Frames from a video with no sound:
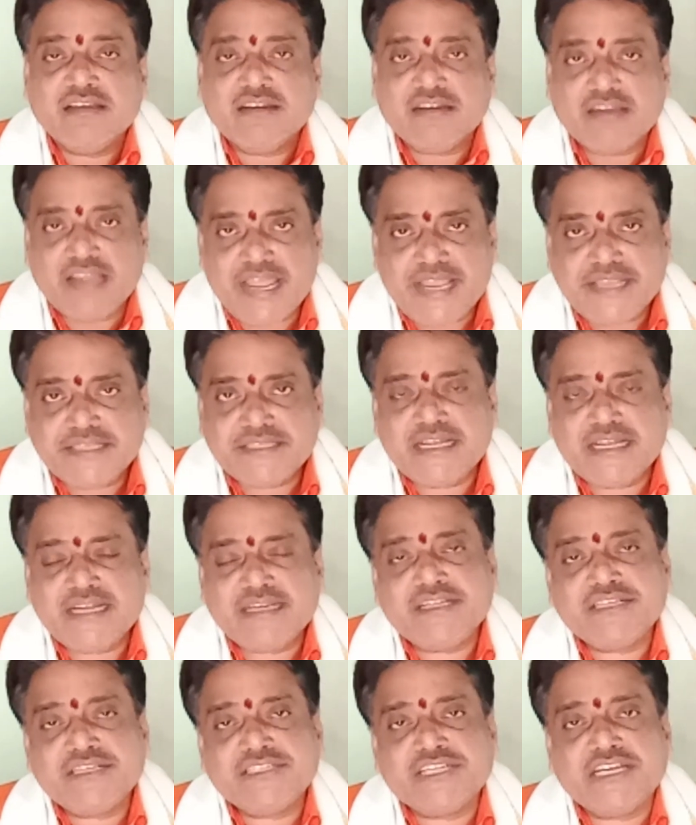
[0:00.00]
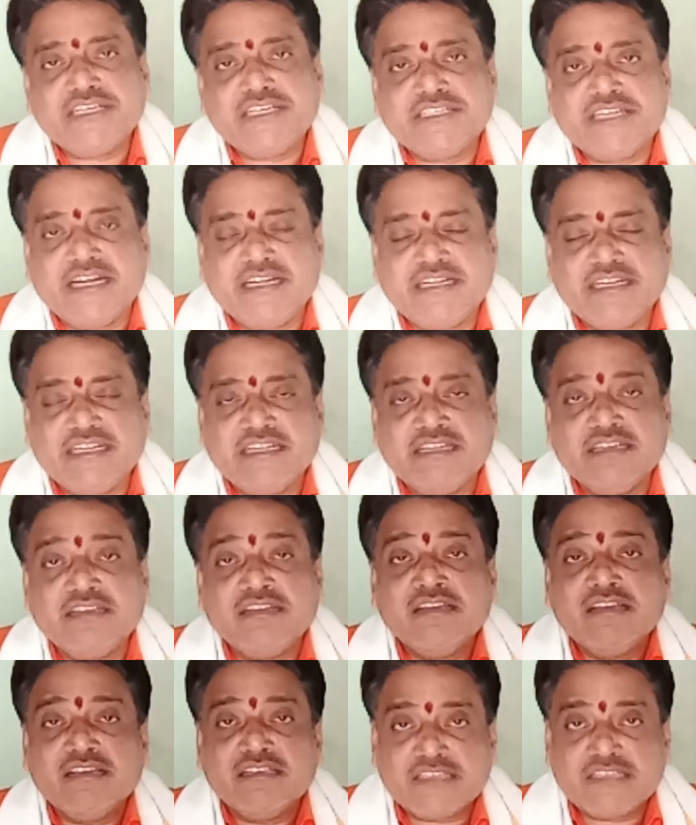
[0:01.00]
లైక్ చేయండి షేర్ చేయండి
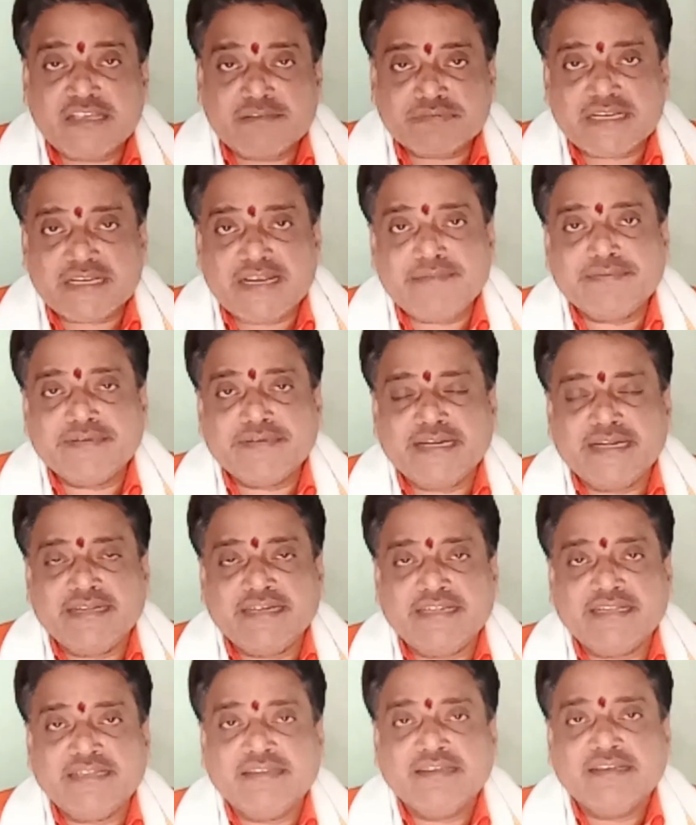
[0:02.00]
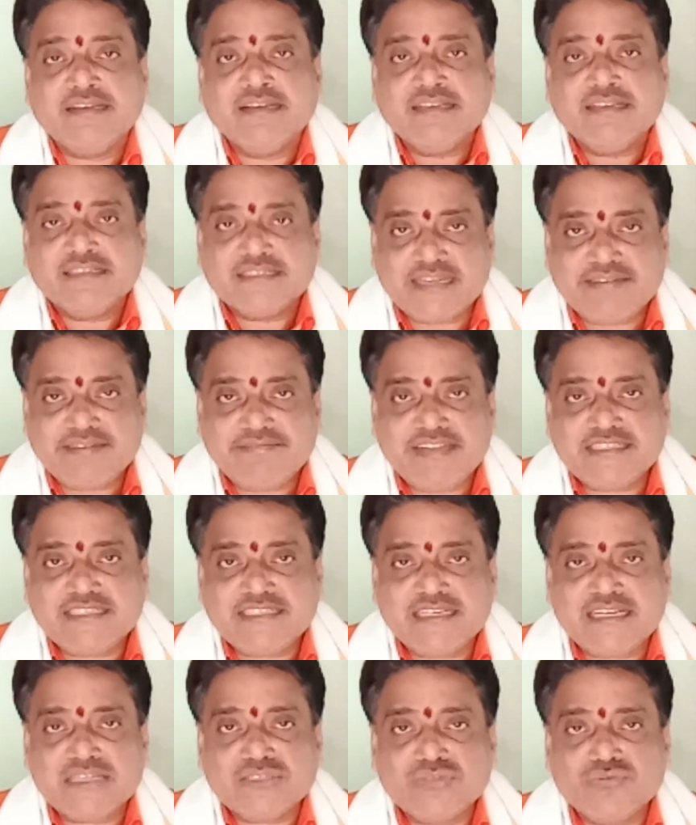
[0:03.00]
సబ్స్క్రైబ్ చేయండి సర్వే
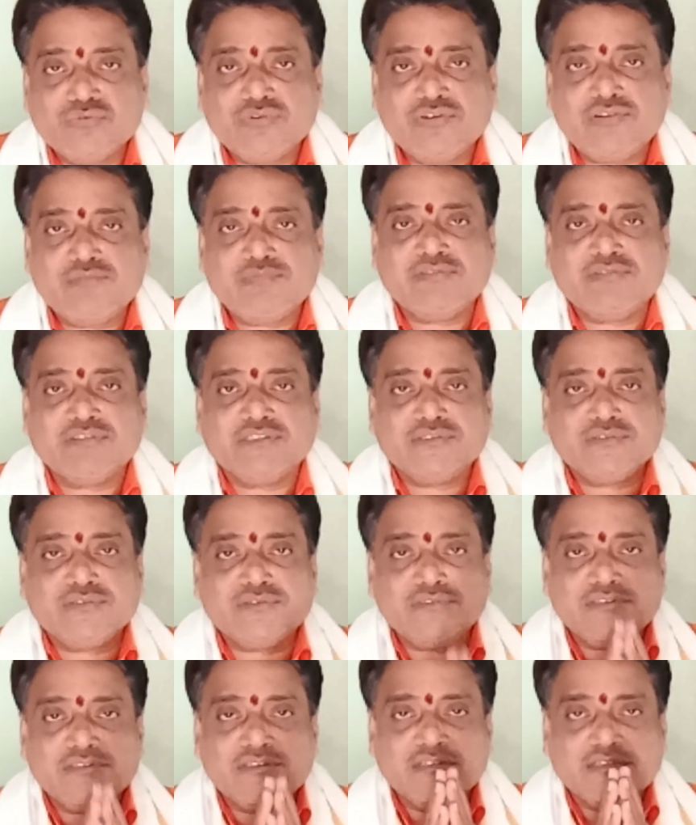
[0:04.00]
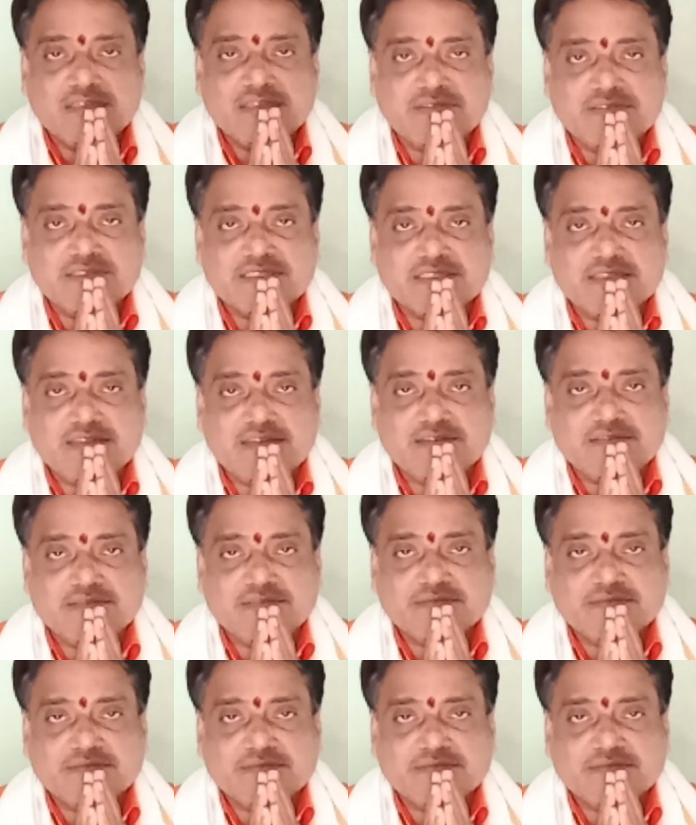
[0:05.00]
సర్వేజన సుఖనోభవంతు నమస్కారం